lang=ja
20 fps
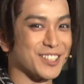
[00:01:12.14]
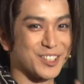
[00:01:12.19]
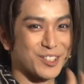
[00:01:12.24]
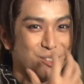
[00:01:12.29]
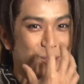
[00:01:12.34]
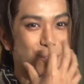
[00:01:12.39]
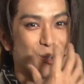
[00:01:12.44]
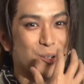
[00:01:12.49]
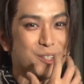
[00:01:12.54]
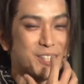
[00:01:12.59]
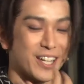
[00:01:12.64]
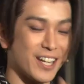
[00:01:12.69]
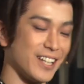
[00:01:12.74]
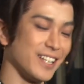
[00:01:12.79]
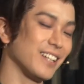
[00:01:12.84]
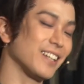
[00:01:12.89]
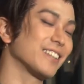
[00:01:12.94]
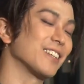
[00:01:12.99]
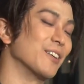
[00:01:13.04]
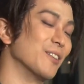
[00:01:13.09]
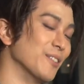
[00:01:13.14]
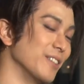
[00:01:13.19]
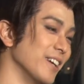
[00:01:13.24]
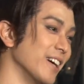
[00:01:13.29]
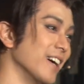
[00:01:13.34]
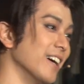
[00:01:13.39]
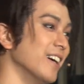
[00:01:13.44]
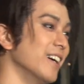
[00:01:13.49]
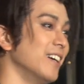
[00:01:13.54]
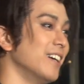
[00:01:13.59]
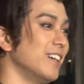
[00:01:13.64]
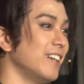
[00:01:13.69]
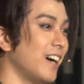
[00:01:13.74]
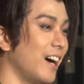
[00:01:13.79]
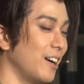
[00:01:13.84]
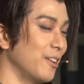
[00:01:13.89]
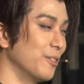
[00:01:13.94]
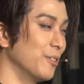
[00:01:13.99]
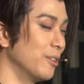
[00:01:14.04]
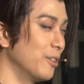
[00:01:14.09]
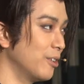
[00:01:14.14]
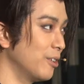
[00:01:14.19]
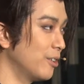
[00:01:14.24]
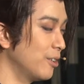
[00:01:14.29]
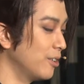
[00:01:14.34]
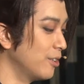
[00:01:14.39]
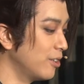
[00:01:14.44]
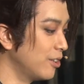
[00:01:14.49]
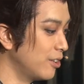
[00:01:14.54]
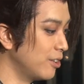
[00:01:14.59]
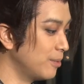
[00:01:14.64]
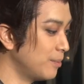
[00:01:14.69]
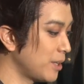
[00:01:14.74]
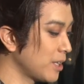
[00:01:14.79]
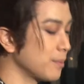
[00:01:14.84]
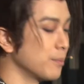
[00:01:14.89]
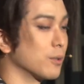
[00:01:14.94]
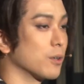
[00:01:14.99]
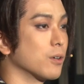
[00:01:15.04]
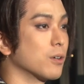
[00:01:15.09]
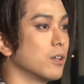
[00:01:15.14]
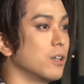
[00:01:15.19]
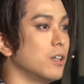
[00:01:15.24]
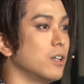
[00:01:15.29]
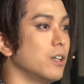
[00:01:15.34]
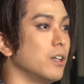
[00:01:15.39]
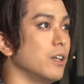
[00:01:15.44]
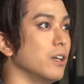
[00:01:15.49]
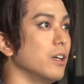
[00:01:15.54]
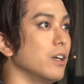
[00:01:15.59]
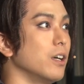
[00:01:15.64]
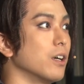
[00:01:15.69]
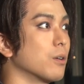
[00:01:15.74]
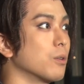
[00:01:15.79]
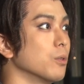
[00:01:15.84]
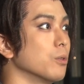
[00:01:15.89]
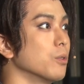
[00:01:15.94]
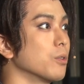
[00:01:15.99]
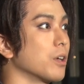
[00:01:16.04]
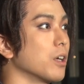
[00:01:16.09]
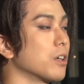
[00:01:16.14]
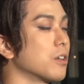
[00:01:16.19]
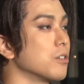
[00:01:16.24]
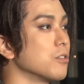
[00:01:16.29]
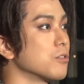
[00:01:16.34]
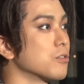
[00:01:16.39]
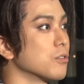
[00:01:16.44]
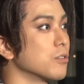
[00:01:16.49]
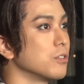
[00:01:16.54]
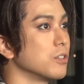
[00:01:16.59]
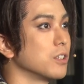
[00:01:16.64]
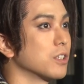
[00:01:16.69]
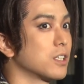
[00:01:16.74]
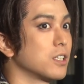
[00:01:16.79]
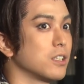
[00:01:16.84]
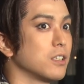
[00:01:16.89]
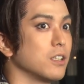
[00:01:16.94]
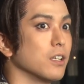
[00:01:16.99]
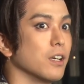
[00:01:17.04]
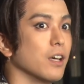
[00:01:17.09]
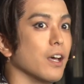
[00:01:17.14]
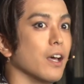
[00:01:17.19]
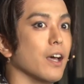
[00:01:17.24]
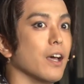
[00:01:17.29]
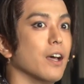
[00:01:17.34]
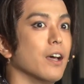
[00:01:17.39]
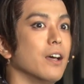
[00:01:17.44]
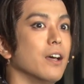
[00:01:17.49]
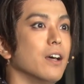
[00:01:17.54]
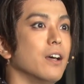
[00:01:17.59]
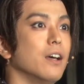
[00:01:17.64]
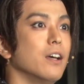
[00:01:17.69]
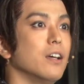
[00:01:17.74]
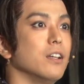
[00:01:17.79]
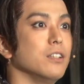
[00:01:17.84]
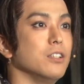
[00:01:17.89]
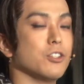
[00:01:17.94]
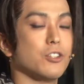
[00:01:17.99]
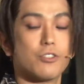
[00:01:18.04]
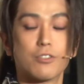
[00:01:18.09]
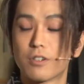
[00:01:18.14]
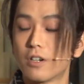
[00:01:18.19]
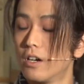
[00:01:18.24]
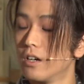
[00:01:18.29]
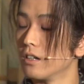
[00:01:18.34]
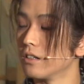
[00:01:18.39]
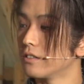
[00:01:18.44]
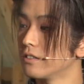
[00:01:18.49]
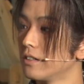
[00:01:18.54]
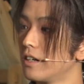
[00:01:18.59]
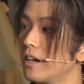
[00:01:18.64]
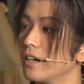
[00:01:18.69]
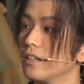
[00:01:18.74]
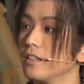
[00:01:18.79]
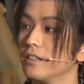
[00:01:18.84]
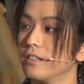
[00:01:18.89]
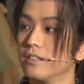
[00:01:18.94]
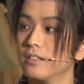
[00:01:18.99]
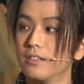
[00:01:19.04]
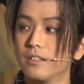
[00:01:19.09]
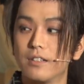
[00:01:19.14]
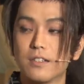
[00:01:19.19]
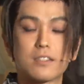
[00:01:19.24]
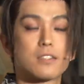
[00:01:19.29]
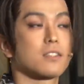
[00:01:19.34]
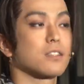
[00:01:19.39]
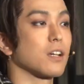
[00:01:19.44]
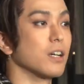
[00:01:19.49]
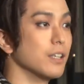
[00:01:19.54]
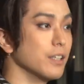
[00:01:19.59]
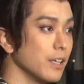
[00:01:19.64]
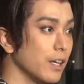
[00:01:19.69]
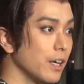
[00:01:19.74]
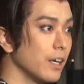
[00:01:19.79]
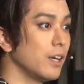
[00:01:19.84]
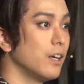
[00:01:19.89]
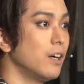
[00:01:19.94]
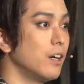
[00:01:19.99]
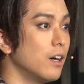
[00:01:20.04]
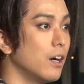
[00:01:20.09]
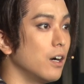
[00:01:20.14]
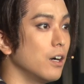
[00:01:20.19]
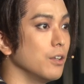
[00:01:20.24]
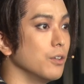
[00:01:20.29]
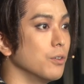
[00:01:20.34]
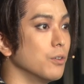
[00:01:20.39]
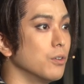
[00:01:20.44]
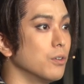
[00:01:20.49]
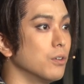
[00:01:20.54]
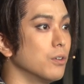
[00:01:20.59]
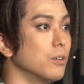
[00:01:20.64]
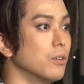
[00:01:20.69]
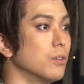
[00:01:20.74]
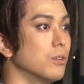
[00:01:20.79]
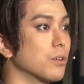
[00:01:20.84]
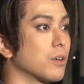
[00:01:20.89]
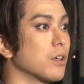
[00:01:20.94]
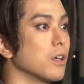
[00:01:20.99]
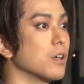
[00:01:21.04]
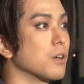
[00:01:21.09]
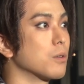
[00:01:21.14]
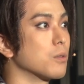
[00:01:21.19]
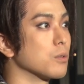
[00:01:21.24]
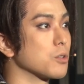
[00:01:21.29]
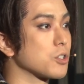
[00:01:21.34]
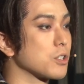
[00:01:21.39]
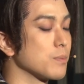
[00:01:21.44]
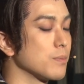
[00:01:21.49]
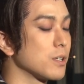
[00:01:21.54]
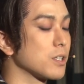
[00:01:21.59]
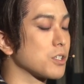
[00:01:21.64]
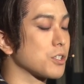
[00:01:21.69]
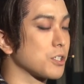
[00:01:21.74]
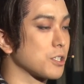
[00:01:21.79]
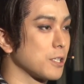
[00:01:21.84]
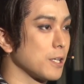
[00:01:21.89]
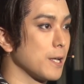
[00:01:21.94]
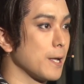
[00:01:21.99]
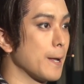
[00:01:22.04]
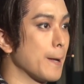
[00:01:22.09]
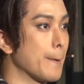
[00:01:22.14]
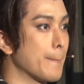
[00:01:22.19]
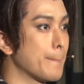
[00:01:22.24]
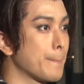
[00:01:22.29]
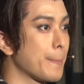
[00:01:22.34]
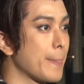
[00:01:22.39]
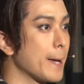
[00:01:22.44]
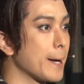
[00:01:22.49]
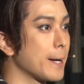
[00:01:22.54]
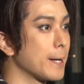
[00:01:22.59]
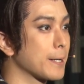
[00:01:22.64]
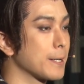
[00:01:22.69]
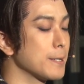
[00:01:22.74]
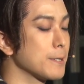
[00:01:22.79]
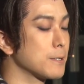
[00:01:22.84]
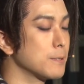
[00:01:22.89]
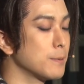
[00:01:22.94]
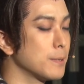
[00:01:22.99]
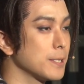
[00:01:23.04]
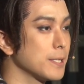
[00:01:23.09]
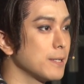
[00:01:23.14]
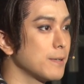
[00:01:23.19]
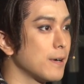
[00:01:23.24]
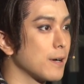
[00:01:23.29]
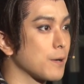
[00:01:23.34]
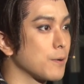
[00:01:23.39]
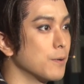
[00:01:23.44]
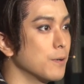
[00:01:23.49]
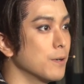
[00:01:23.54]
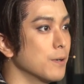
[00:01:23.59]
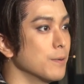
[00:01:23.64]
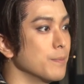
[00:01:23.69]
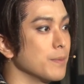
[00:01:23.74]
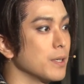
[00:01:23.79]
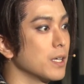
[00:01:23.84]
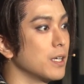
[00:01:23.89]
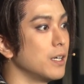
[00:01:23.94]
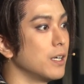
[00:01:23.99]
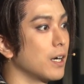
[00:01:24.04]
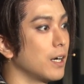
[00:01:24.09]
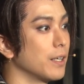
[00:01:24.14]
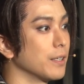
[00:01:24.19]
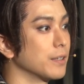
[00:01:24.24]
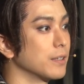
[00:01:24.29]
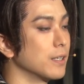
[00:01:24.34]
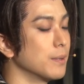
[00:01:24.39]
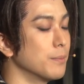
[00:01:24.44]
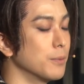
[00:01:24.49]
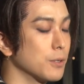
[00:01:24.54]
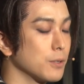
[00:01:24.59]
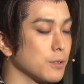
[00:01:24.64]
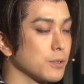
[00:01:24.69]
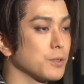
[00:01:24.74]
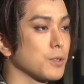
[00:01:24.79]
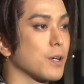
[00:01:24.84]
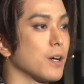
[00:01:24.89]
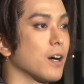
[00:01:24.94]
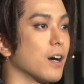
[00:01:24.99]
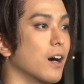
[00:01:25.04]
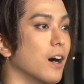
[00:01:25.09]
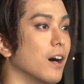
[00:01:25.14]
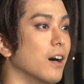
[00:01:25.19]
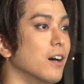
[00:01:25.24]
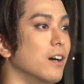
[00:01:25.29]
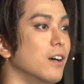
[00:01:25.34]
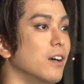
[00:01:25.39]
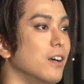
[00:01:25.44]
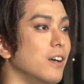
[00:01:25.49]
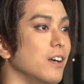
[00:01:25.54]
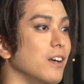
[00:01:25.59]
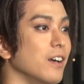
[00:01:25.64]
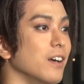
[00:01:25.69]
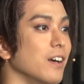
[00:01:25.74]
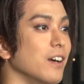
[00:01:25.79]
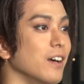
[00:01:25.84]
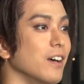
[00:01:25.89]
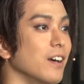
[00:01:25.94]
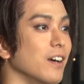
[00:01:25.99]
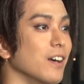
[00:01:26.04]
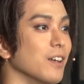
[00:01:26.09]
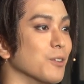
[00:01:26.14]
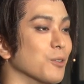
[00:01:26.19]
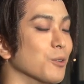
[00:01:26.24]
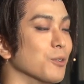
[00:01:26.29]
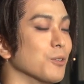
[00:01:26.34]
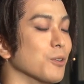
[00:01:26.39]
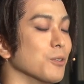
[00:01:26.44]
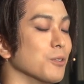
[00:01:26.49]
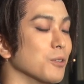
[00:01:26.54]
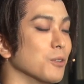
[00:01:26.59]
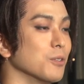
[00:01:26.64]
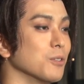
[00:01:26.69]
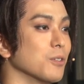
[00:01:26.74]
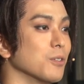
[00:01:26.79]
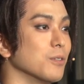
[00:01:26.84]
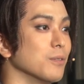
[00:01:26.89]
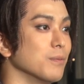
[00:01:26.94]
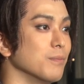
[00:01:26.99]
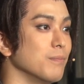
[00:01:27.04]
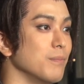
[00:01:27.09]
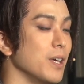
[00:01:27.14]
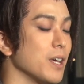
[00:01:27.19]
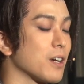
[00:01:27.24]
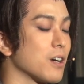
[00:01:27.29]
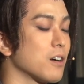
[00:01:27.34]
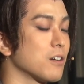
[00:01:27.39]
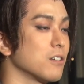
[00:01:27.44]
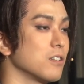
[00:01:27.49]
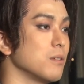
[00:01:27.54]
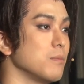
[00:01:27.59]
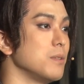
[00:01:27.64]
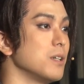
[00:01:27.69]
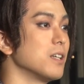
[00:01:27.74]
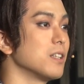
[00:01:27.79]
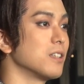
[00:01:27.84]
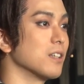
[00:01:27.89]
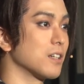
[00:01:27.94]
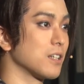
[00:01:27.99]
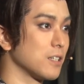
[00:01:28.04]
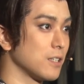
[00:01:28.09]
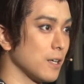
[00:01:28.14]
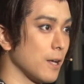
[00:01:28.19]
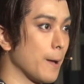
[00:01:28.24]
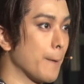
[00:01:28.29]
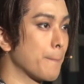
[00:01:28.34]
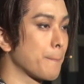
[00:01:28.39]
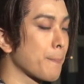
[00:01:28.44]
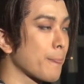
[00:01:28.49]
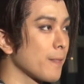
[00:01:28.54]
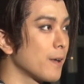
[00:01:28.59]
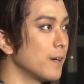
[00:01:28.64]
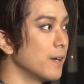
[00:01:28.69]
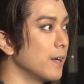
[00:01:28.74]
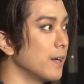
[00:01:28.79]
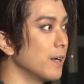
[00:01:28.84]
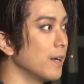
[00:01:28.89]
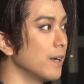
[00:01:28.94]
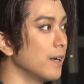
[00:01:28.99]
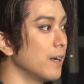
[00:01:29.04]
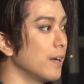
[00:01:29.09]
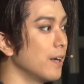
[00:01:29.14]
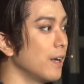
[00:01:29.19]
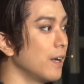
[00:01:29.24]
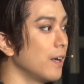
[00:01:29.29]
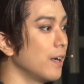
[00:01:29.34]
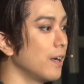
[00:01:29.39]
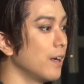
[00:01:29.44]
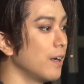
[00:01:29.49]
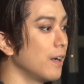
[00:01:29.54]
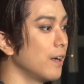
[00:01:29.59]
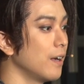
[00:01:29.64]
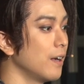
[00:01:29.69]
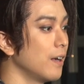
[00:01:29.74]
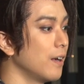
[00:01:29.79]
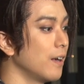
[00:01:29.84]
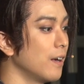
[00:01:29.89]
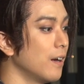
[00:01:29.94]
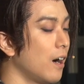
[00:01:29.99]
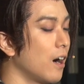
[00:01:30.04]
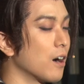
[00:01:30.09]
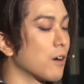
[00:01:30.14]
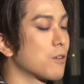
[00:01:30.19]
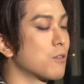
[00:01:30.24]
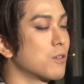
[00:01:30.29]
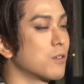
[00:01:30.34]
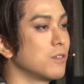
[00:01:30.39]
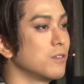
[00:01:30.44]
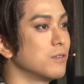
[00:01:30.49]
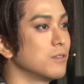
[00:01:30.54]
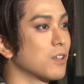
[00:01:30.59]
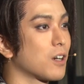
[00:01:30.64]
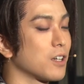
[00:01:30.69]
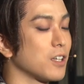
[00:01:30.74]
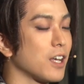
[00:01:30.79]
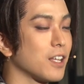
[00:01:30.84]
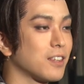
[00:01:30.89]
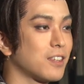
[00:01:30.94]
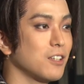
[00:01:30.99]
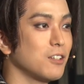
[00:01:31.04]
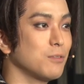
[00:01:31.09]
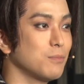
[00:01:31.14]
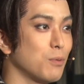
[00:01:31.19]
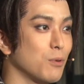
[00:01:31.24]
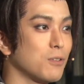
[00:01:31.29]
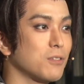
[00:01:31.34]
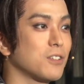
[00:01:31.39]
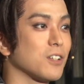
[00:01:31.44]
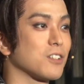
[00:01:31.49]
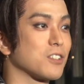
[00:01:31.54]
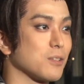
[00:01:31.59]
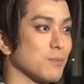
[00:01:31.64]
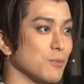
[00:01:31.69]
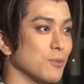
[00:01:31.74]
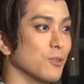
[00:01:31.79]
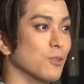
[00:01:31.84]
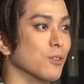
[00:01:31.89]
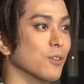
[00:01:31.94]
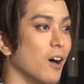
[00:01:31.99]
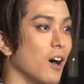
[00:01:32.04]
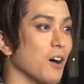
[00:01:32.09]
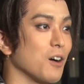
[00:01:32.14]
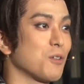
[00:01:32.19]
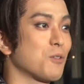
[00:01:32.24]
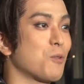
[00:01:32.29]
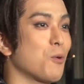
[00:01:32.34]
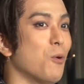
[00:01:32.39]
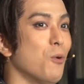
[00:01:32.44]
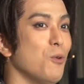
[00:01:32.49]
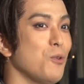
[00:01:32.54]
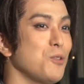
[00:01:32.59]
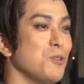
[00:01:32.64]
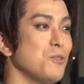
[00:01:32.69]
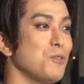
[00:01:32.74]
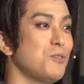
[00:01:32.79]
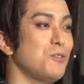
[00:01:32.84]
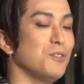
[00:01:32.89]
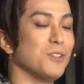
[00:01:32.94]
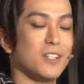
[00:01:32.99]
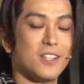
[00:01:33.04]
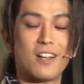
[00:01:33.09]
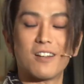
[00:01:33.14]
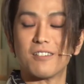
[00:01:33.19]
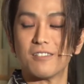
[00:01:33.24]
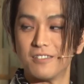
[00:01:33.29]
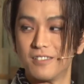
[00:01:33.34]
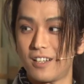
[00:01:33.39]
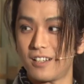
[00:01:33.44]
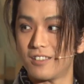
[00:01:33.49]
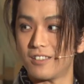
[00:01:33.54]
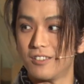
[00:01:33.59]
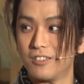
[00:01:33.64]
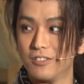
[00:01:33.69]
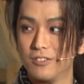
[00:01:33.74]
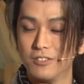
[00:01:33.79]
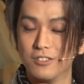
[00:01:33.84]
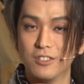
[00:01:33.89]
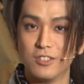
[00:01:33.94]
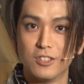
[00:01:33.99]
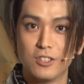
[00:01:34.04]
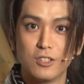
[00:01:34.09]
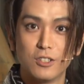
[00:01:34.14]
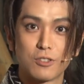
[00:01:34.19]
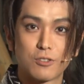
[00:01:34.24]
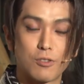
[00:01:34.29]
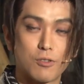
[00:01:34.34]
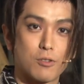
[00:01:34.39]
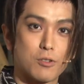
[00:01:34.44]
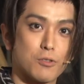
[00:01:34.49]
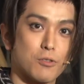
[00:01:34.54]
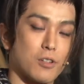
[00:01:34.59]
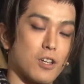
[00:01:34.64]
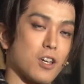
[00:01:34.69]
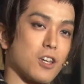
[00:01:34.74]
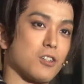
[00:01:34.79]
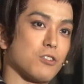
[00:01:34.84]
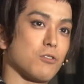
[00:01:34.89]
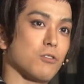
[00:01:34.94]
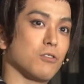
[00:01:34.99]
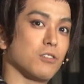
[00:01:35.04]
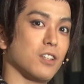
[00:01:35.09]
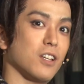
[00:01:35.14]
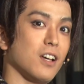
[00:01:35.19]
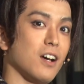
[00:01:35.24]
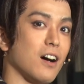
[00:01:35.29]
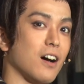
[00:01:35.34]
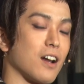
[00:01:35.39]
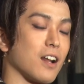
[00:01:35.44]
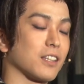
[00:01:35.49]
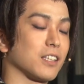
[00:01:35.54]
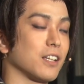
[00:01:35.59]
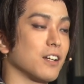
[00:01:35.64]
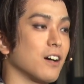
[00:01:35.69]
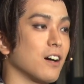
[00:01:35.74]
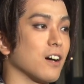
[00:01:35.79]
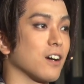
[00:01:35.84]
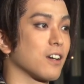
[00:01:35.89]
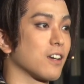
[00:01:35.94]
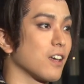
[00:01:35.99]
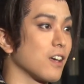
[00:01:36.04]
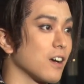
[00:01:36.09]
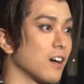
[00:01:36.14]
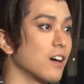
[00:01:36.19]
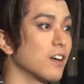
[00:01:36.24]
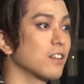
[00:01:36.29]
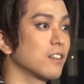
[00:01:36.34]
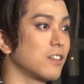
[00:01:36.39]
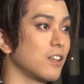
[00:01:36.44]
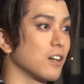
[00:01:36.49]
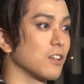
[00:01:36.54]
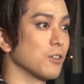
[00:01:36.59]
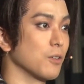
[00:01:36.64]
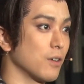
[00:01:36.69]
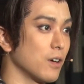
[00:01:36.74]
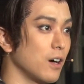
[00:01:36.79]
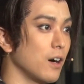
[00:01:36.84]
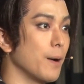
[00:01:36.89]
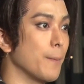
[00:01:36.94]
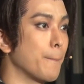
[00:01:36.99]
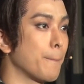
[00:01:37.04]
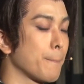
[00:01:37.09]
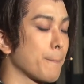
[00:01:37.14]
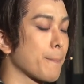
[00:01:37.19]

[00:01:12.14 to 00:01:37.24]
ずっと包帯だったので、あのまあでも、えー、この劇場に来て2週間くらいですかね、ねね、あのお稽古しましてなんか稽古場ではこう見えなかったものとかがえー、どんどんどんどん明確に見えてきて、えー、あなんかやってる僕たちもあこういう風になるんだっていう、うん、それこそ劇場で新たな発見があったりとか